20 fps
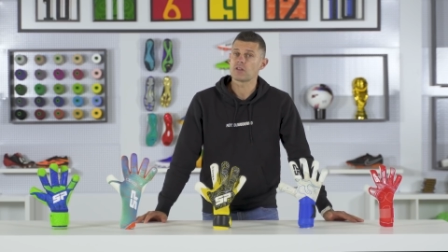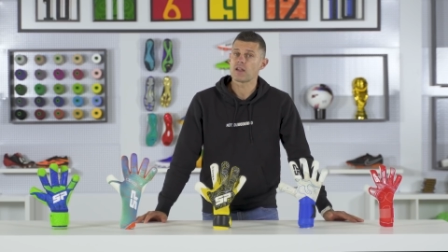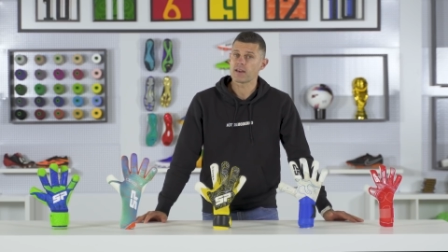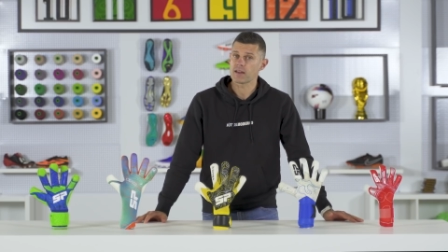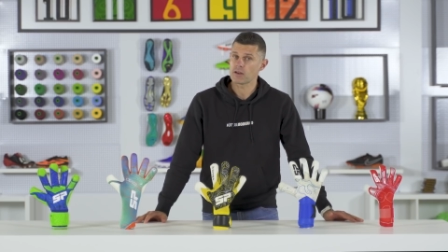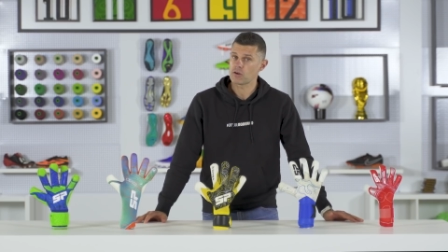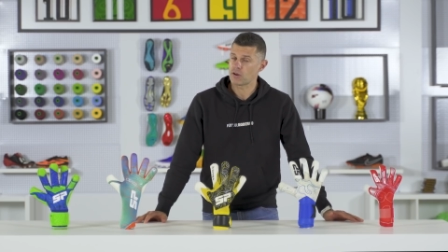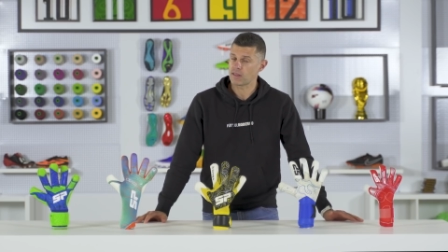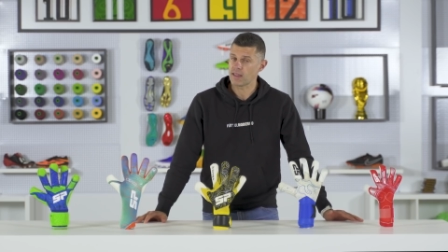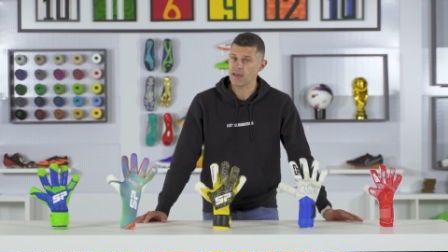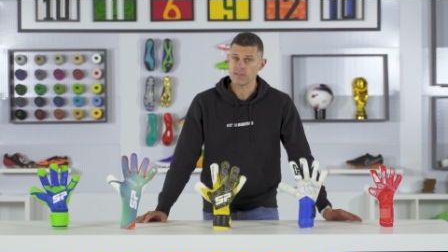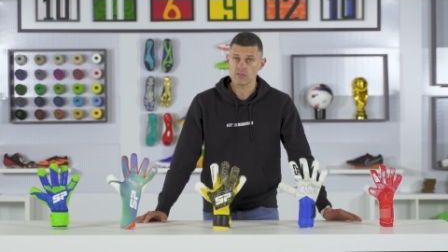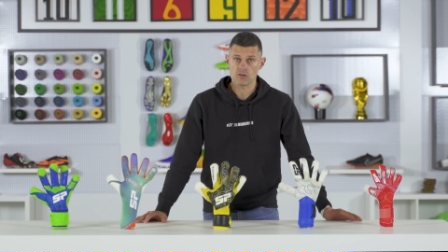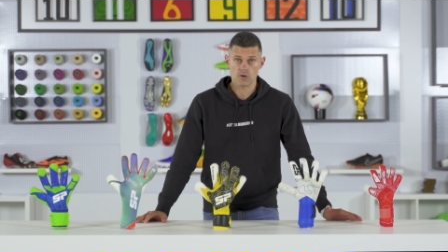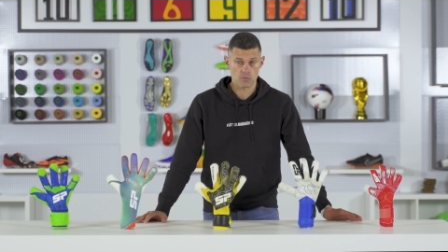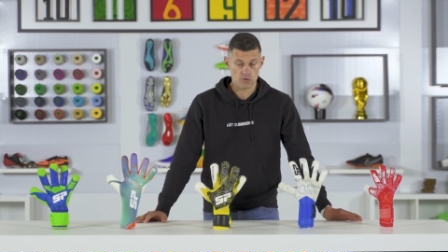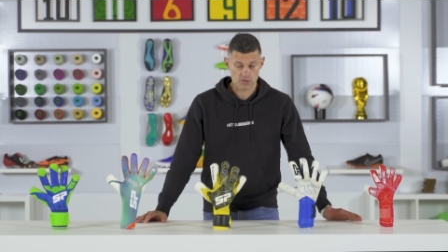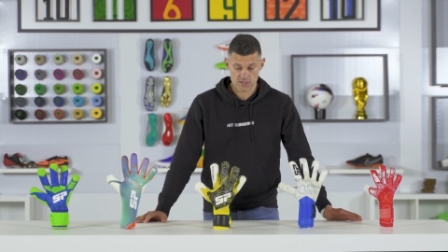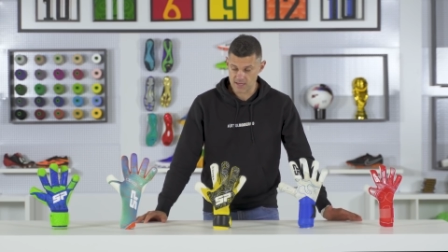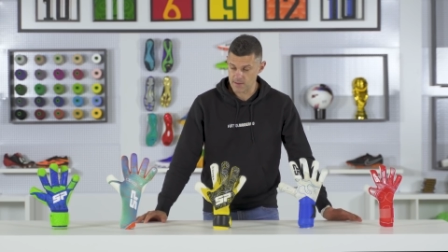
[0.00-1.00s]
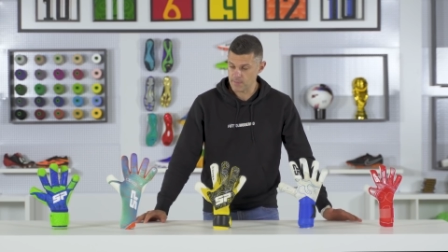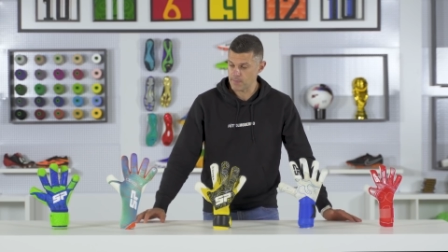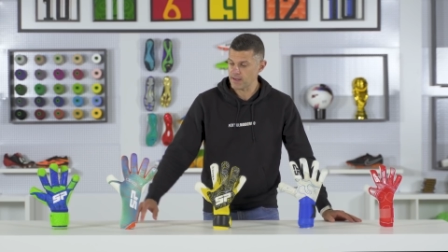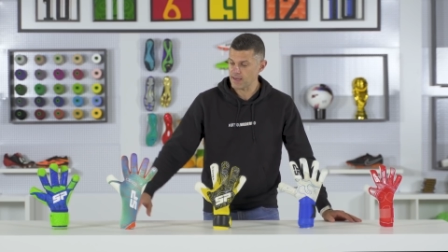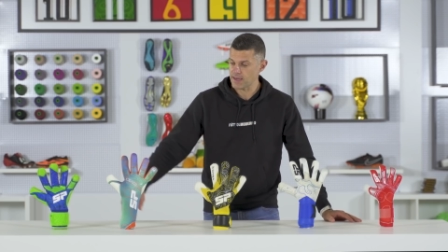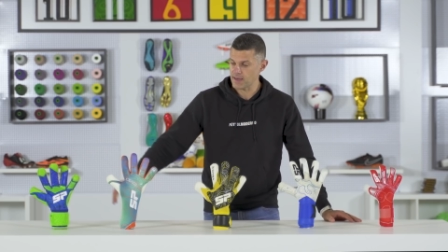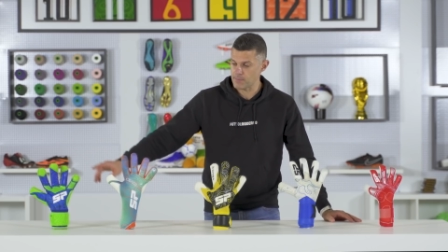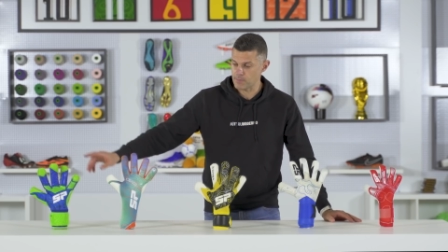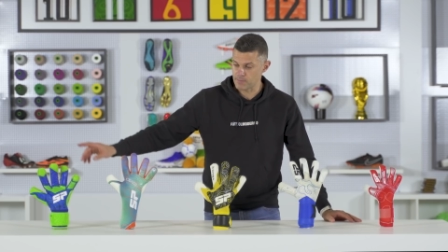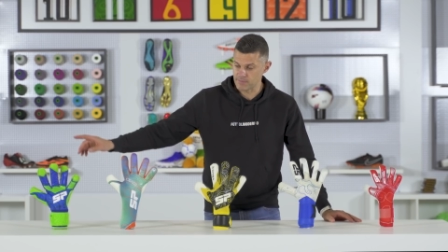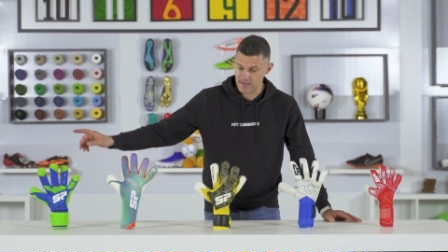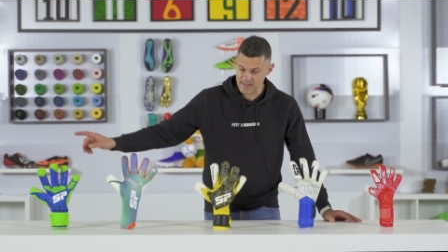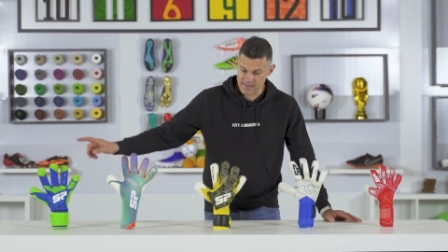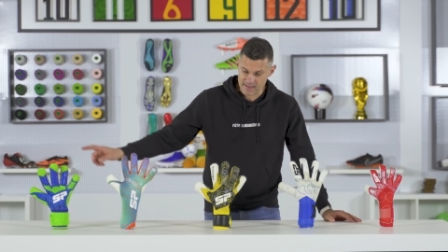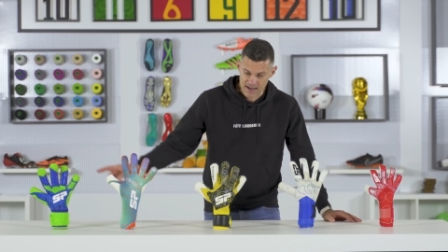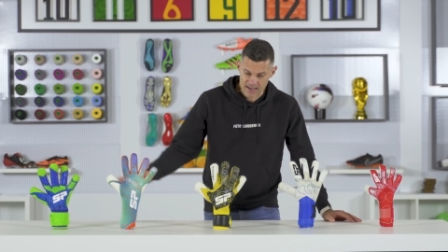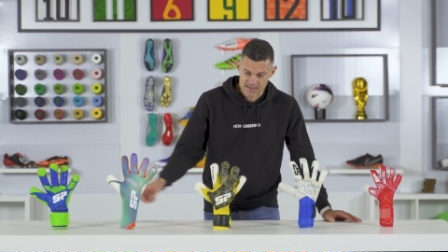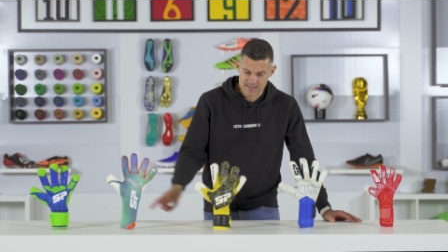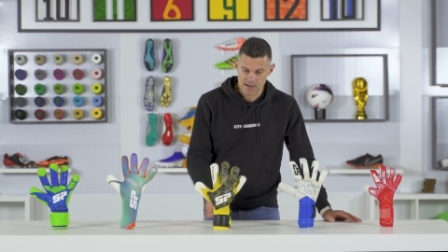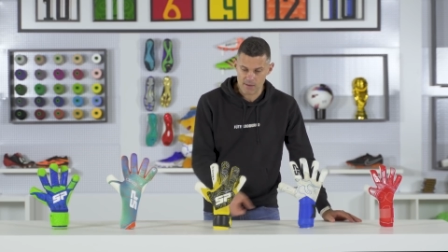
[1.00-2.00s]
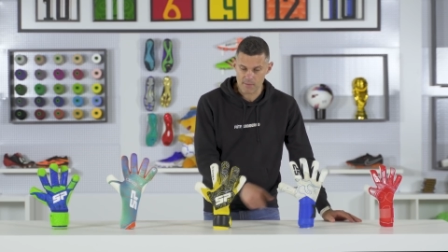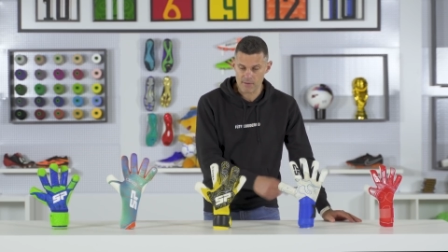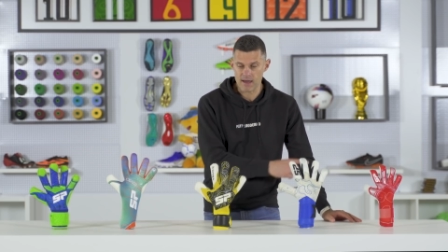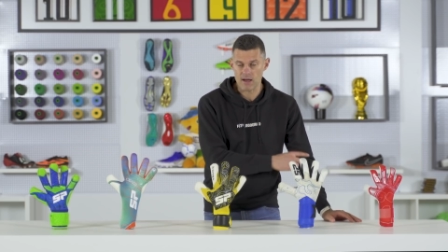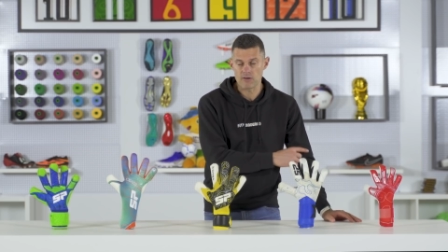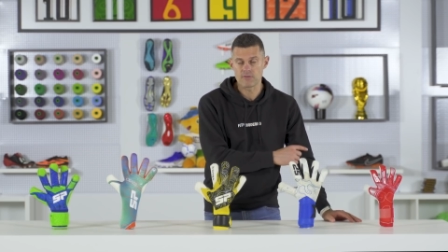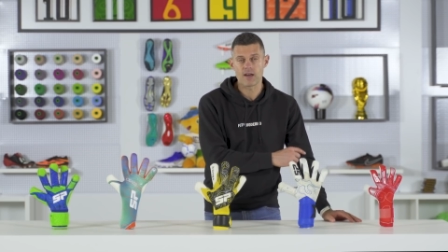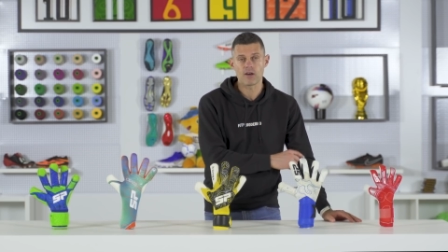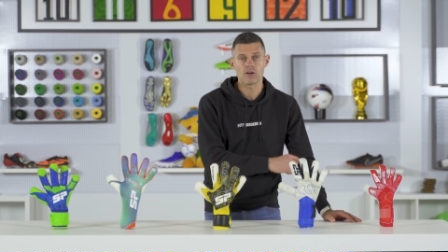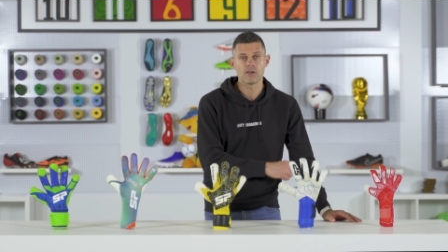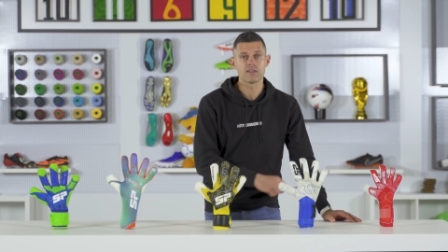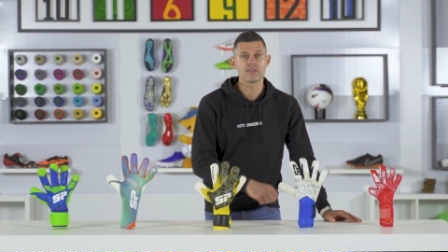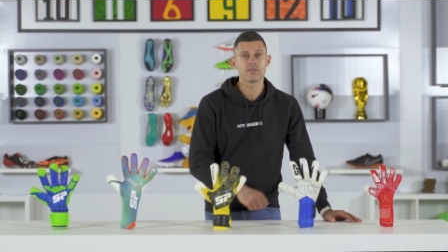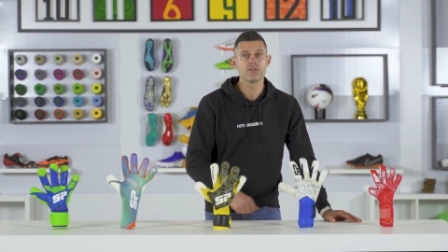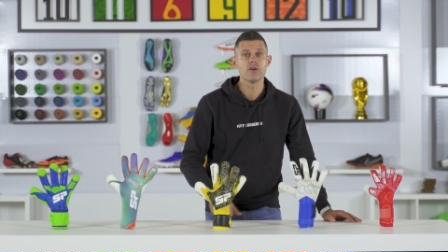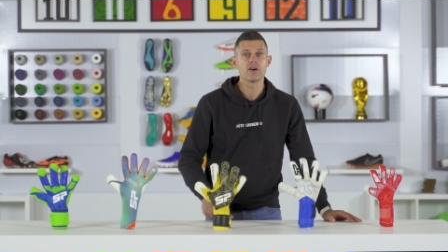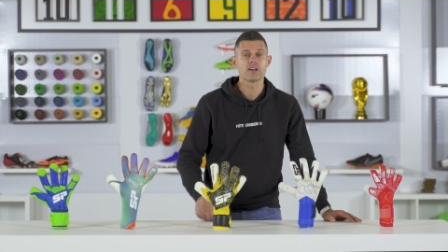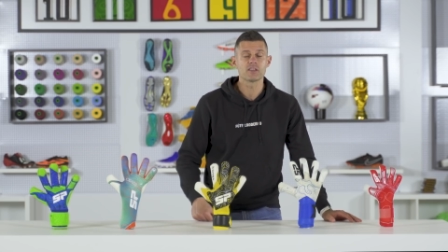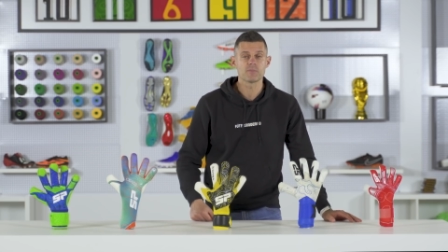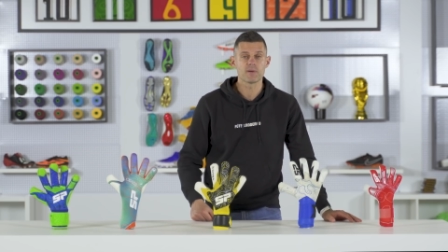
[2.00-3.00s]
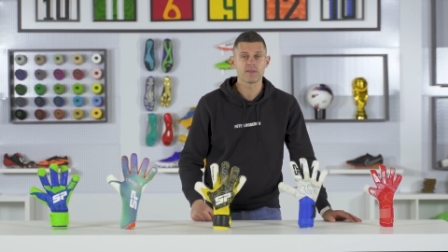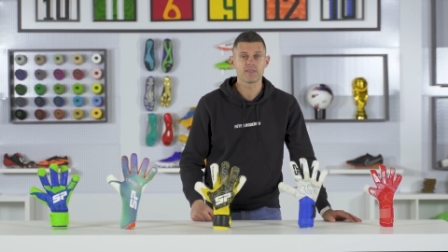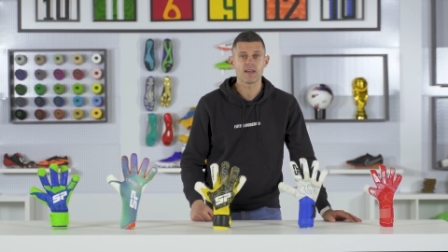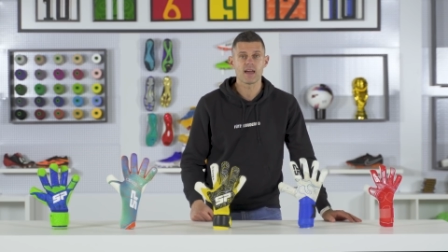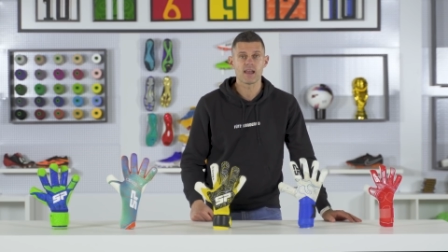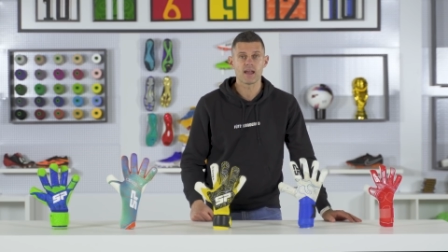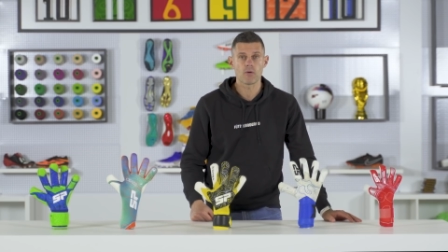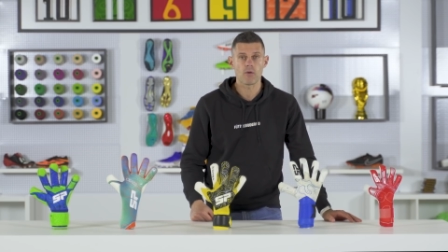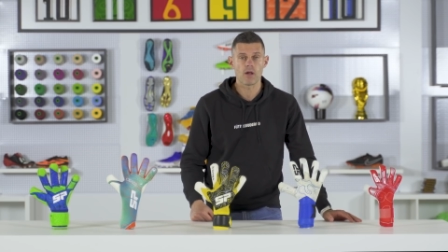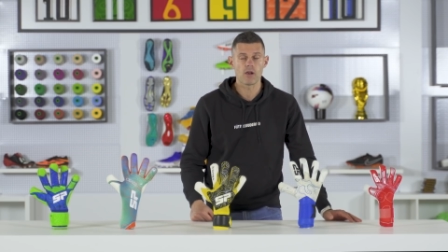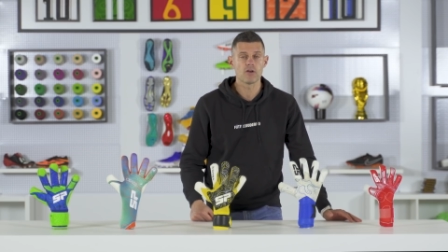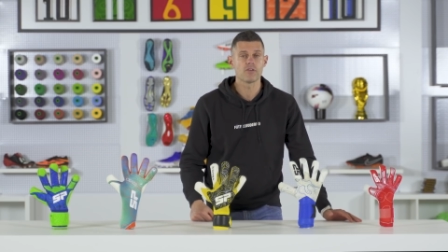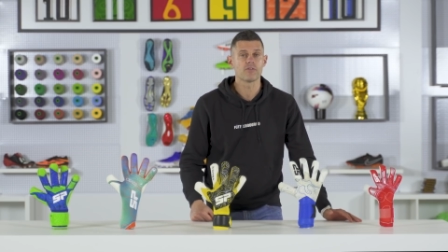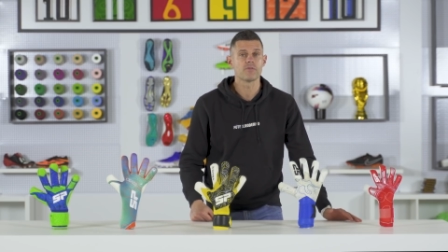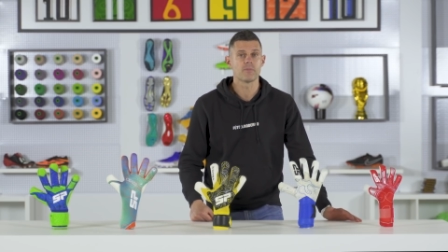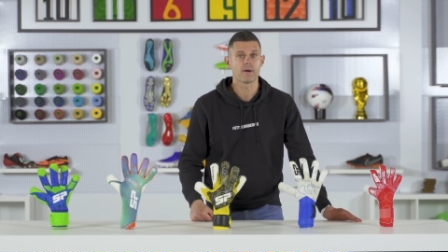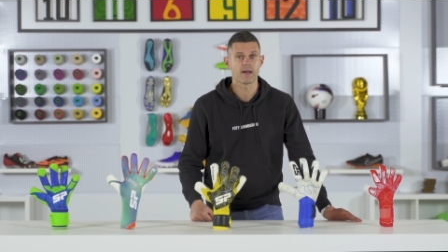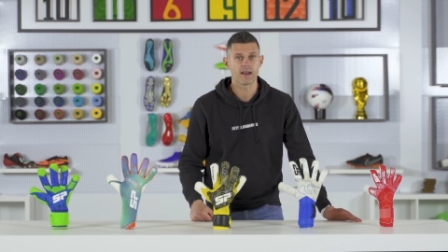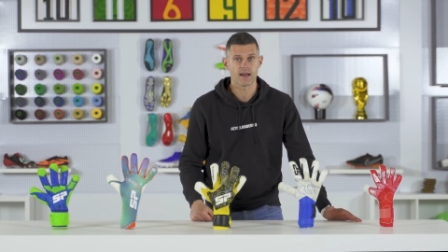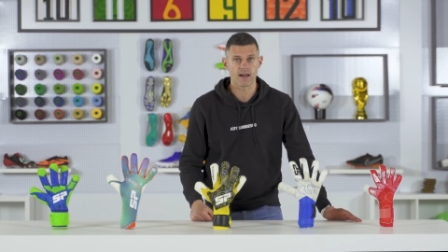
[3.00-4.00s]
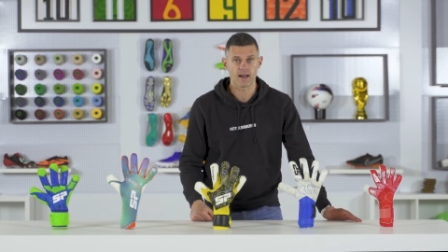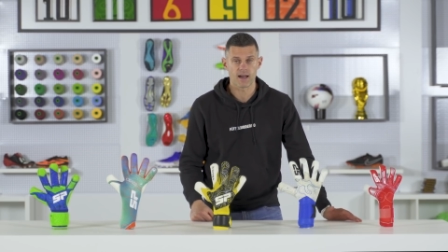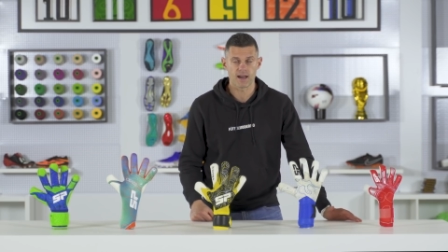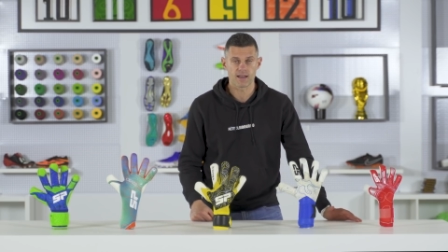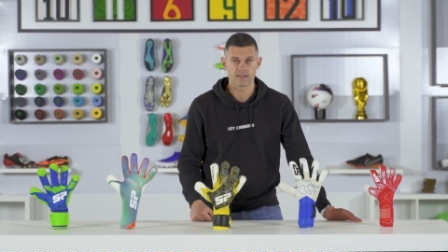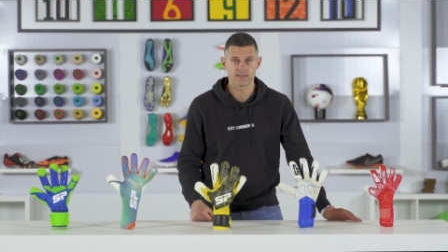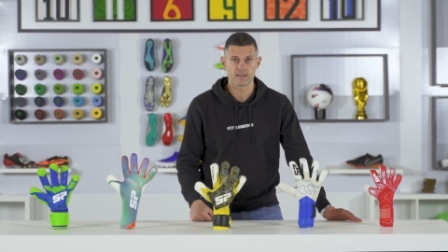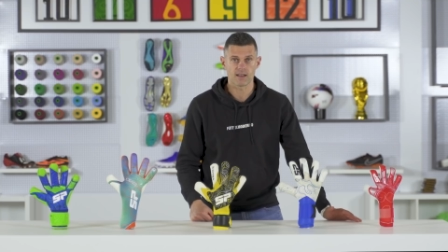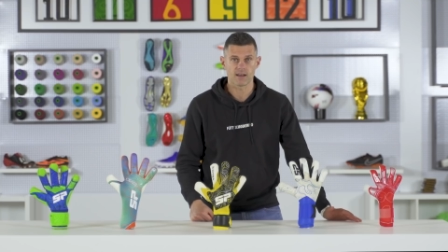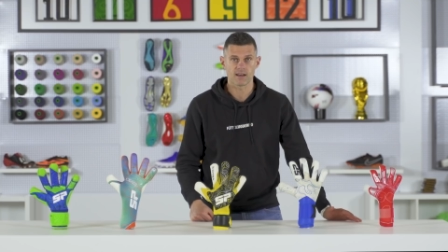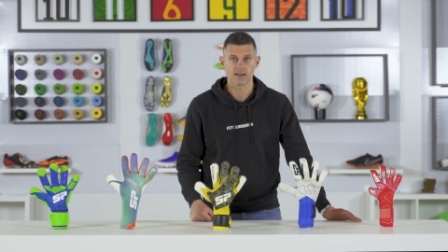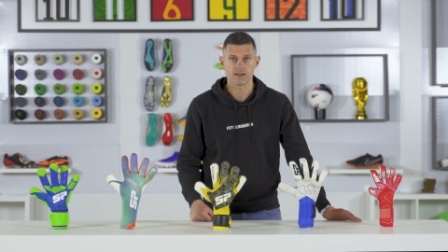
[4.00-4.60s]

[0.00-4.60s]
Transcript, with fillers: Ahora recordad, como siempre, que detrás habrá una colección especial Aqualoft para,